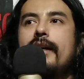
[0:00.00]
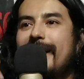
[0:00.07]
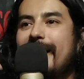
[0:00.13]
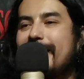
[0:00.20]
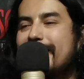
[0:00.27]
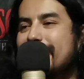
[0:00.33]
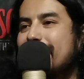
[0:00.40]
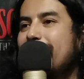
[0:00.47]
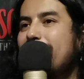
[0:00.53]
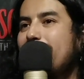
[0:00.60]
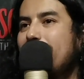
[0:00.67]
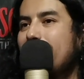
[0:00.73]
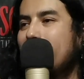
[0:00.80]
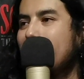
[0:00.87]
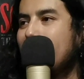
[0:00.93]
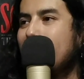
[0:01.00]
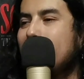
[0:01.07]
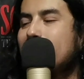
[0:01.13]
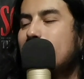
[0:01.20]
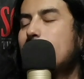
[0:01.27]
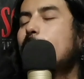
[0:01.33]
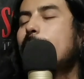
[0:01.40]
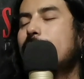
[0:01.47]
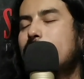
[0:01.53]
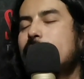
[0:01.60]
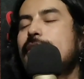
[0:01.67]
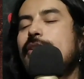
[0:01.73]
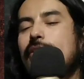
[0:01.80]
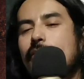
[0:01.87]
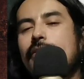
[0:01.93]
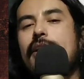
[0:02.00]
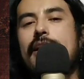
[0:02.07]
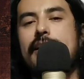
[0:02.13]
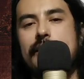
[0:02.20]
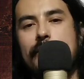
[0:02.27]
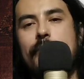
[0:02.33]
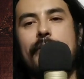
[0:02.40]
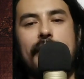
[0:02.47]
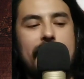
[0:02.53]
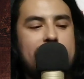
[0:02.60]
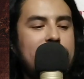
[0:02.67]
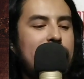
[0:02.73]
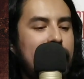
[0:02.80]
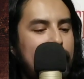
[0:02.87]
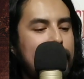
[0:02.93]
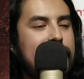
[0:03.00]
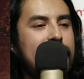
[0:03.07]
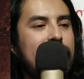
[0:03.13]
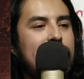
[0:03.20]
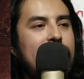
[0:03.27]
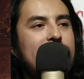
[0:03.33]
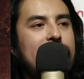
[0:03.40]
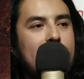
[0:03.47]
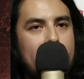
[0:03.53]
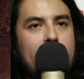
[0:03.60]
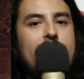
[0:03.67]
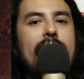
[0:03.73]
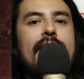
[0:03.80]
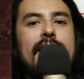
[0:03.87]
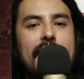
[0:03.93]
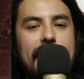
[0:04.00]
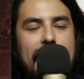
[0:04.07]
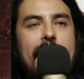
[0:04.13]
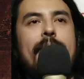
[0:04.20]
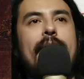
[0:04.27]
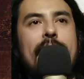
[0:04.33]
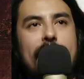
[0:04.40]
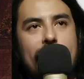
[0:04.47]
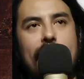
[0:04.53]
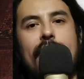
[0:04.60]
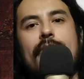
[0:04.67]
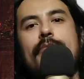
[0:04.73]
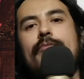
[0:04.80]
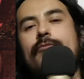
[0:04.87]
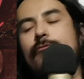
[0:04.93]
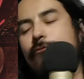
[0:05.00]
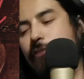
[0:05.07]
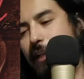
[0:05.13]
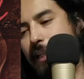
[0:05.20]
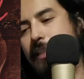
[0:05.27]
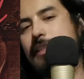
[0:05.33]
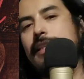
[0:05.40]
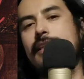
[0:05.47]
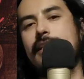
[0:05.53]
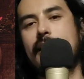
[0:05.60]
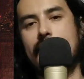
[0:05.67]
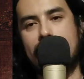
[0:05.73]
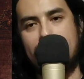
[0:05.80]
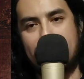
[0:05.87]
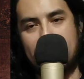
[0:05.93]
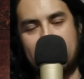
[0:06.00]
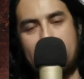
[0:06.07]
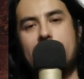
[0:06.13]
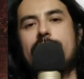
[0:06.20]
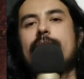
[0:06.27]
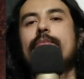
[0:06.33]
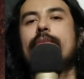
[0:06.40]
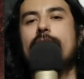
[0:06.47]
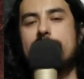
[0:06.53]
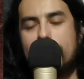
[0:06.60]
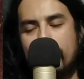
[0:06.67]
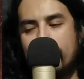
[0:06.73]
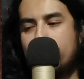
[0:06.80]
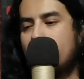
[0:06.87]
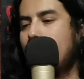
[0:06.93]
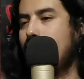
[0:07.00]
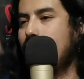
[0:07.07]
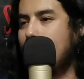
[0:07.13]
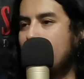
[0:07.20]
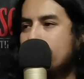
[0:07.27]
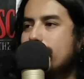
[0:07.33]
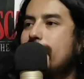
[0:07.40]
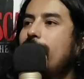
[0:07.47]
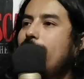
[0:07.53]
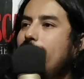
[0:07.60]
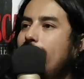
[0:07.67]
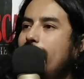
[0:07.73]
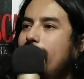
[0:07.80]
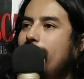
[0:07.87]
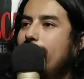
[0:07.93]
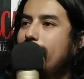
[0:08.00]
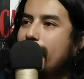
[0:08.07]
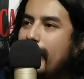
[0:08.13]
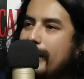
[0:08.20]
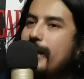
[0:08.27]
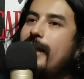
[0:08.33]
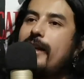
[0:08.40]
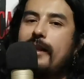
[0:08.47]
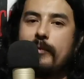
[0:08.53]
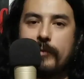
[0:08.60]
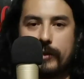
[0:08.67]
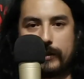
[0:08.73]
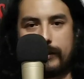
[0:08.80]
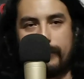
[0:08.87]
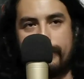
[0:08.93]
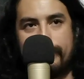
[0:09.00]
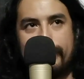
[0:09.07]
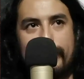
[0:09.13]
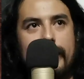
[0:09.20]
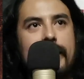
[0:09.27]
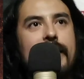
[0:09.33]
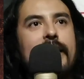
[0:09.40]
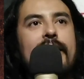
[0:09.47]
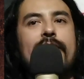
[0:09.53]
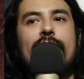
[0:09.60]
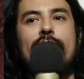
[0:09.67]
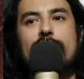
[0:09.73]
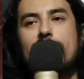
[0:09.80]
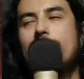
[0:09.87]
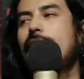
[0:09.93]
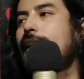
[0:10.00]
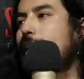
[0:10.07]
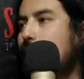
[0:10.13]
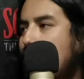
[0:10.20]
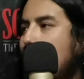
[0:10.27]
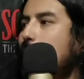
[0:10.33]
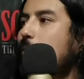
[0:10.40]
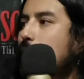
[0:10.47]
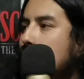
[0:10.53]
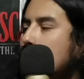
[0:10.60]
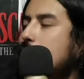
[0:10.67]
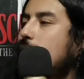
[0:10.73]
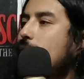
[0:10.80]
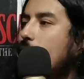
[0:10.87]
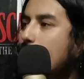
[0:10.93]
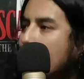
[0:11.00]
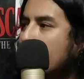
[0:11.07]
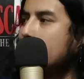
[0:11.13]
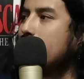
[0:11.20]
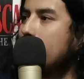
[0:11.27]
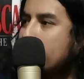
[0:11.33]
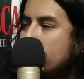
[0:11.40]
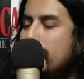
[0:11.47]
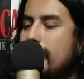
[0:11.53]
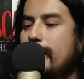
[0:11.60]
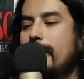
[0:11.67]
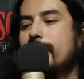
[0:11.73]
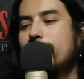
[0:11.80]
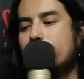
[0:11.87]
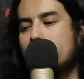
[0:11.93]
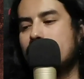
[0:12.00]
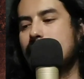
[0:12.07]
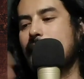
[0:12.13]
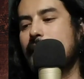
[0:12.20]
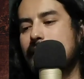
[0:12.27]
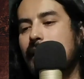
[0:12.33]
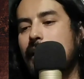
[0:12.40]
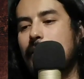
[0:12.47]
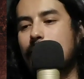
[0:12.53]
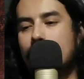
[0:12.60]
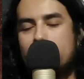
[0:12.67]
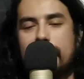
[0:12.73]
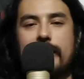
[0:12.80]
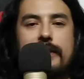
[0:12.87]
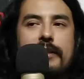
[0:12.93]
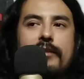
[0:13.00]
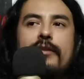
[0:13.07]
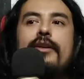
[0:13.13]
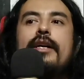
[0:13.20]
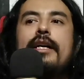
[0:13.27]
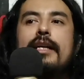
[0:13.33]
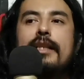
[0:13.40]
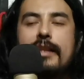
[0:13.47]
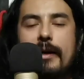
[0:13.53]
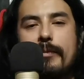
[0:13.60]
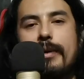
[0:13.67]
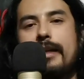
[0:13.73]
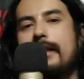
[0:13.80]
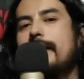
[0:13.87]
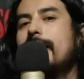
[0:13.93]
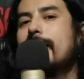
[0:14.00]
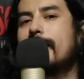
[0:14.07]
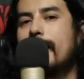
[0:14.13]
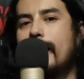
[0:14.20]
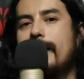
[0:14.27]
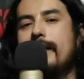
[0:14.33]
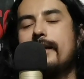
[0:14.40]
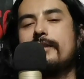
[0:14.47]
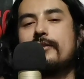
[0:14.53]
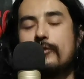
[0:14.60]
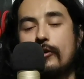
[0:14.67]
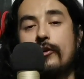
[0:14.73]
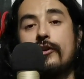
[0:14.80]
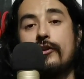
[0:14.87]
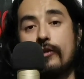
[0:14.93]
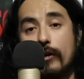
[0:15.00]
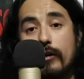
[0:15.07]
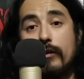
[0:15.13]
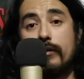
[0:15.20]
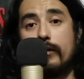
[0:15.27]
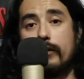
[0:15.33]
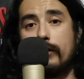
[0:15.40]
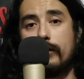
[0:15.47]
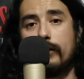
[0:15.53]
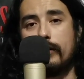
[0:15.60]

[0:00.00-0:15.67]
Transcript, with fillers: esta interpretación que se puede hacer es también en la mayor felicidad en la que te puedes encontrar está la idea de la muerte. Y no solo la idea de la muerte, sino la muerte en sí. Entonces, ya sea la muerte diciendo, también en la Arcadia estoy yo,